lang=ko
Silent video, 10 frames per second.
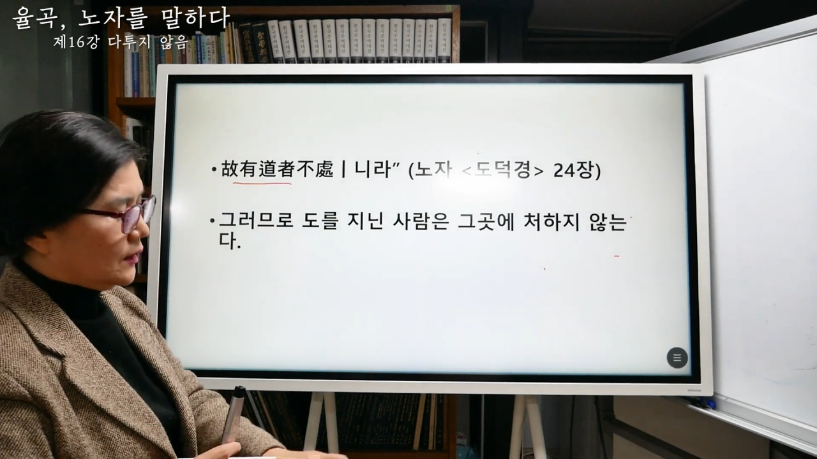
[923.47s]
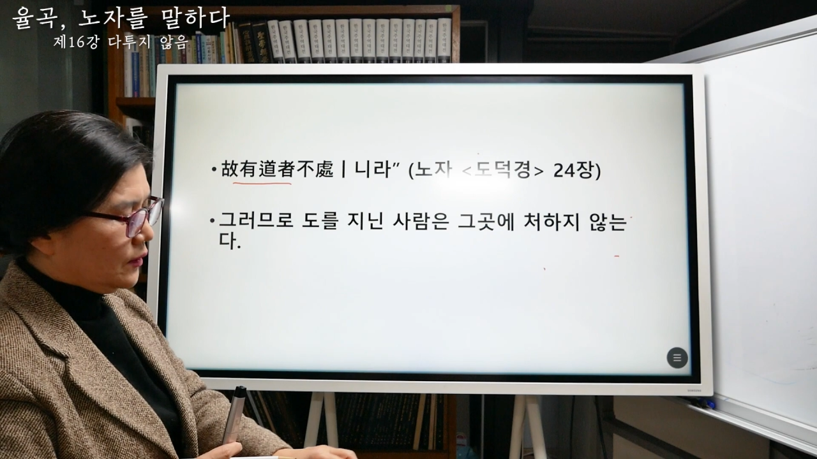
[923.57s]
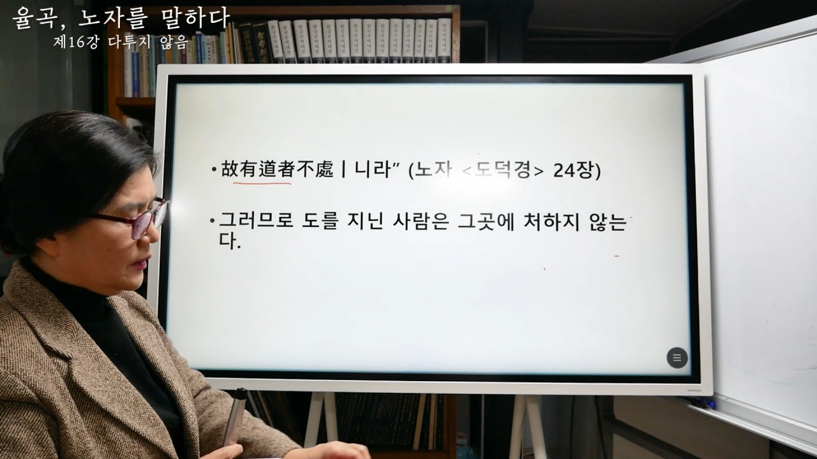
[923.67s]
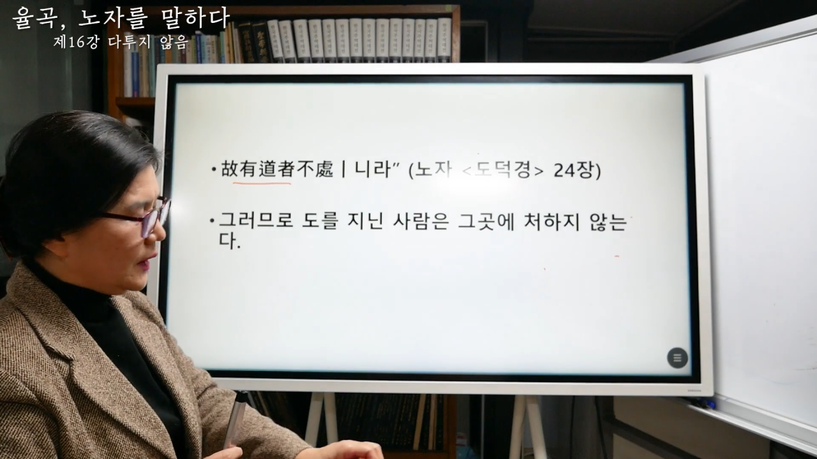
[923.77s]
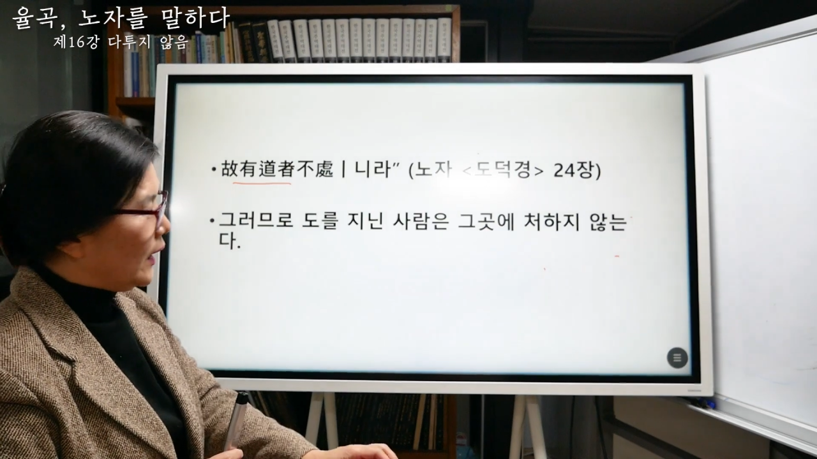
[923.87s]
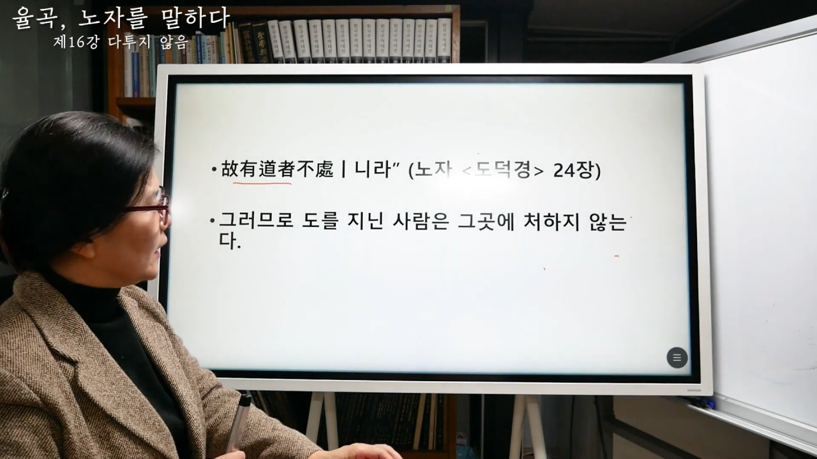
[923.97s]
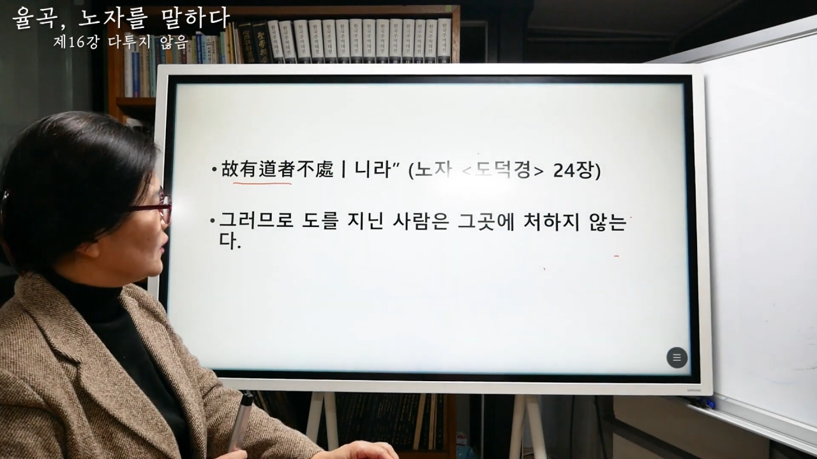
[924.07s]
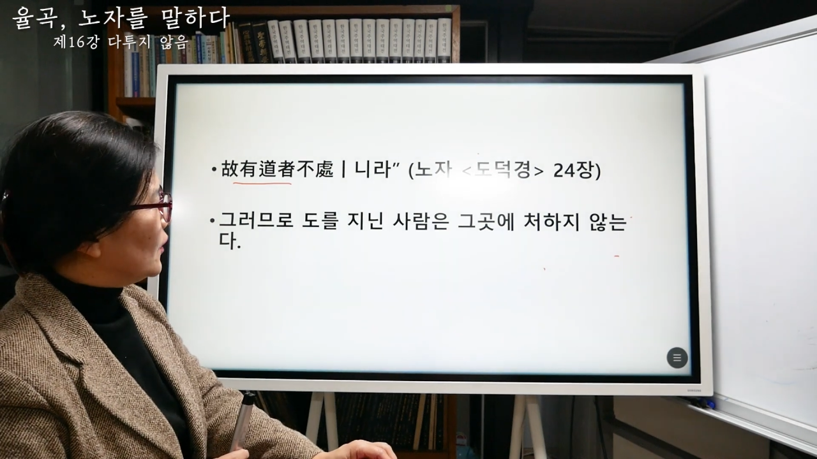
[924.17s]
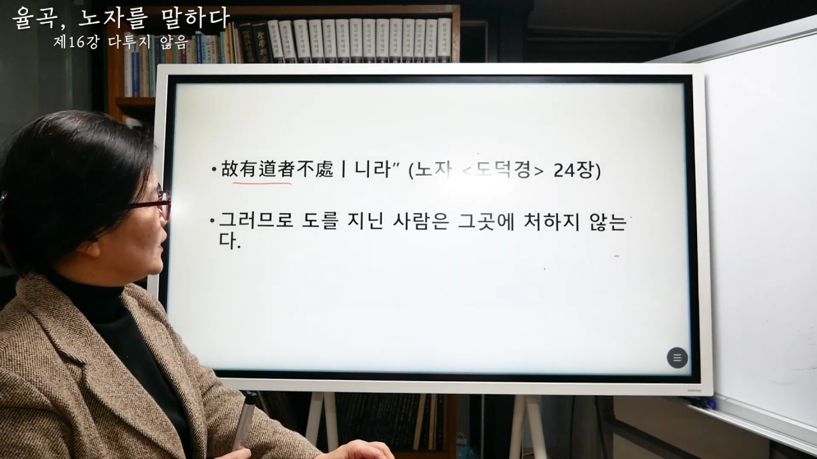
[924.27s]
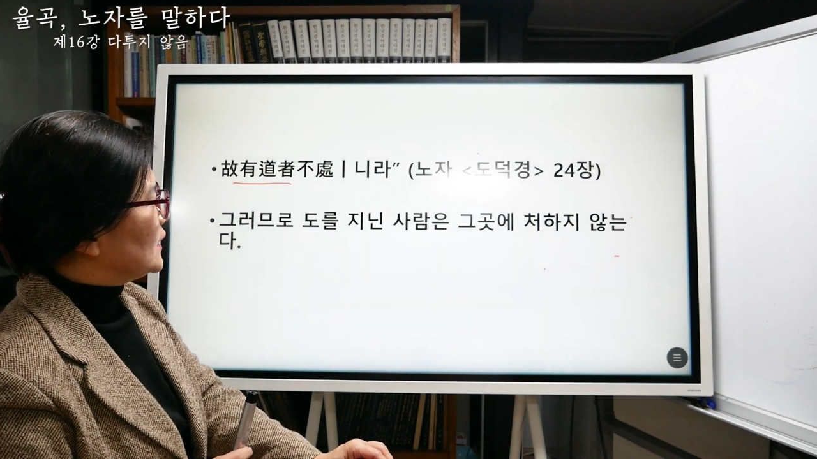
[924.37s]
그런데
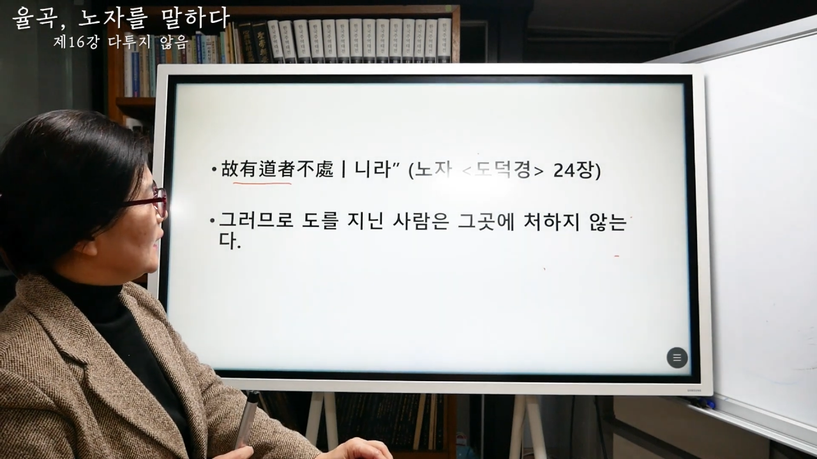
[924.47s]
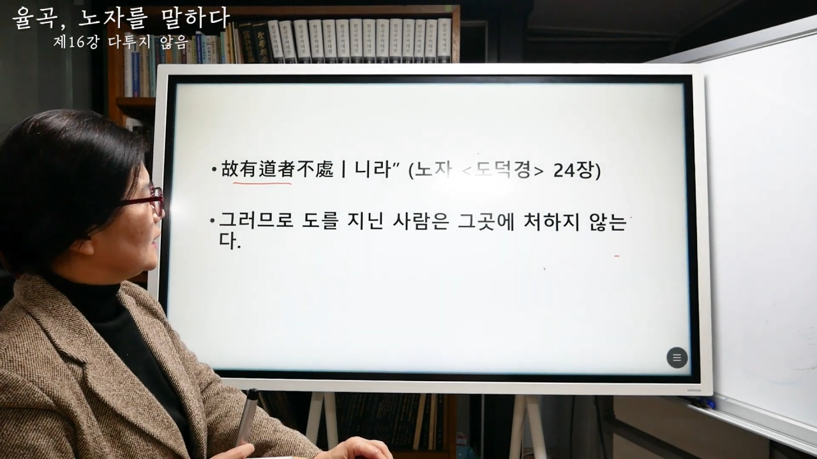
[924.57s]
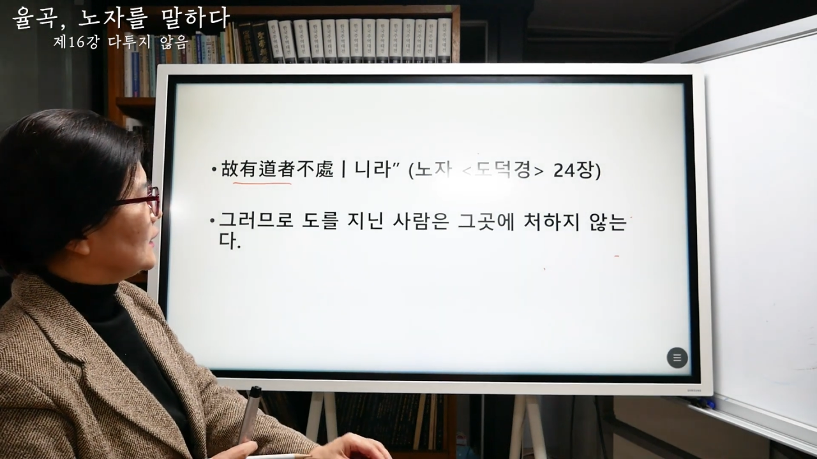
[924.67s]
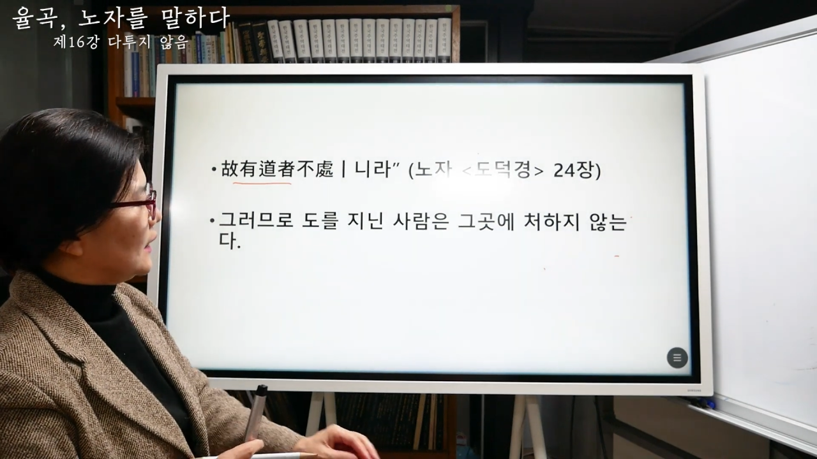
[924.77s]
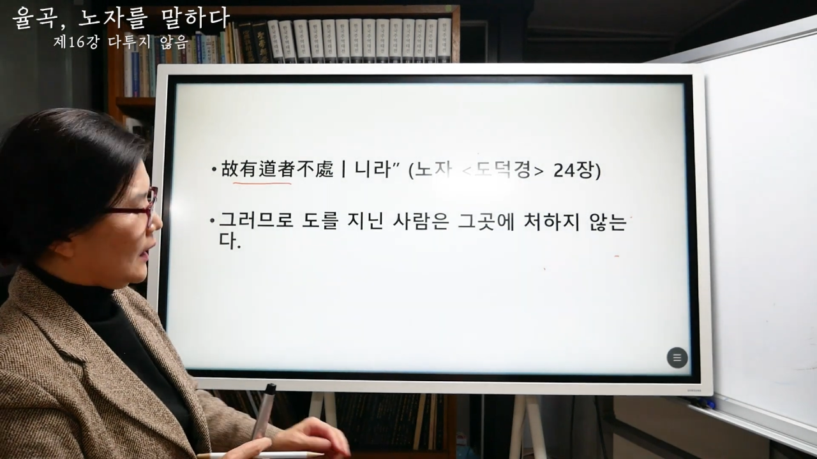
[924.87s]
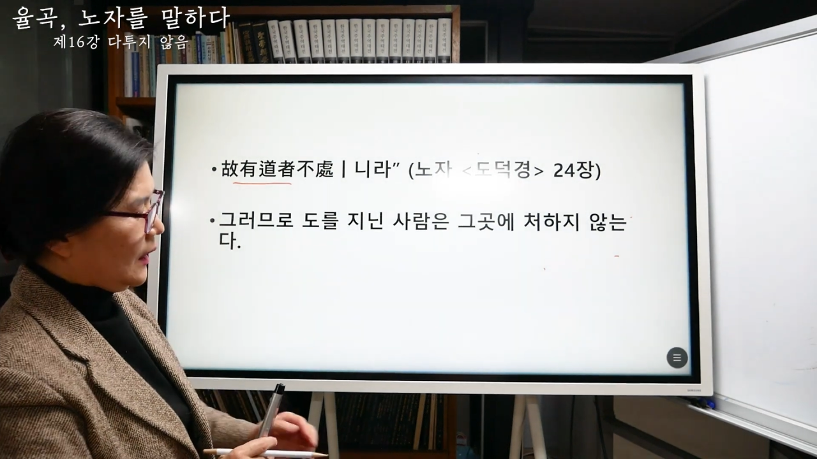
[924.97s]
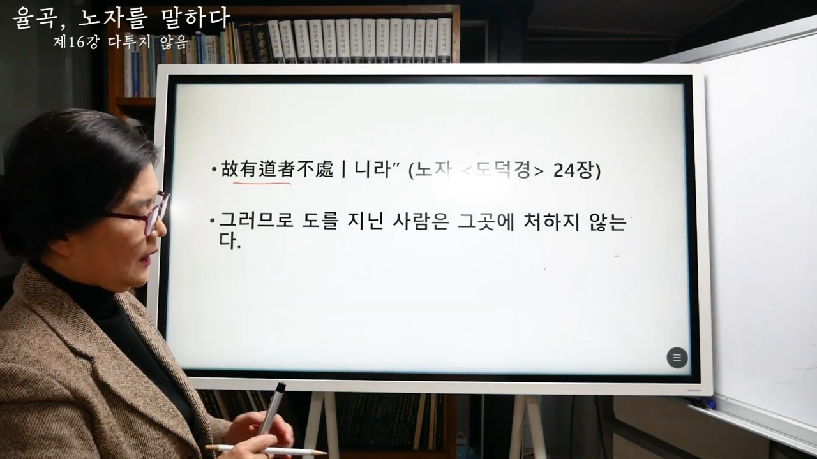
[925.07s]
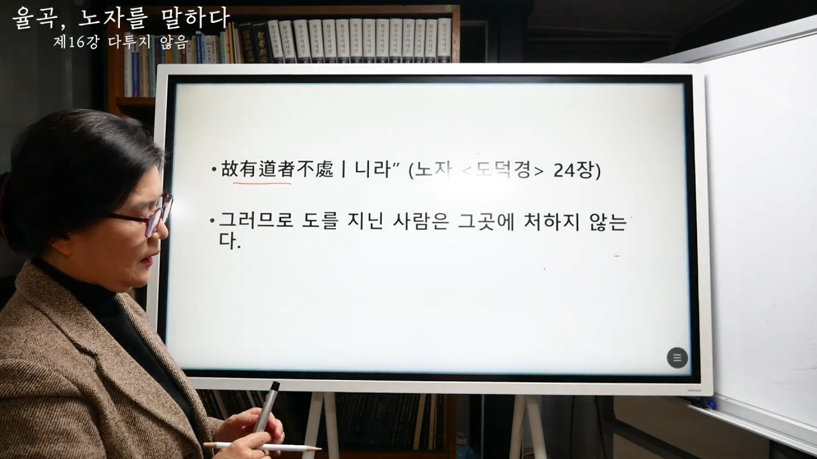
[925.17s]
처하지 않는다.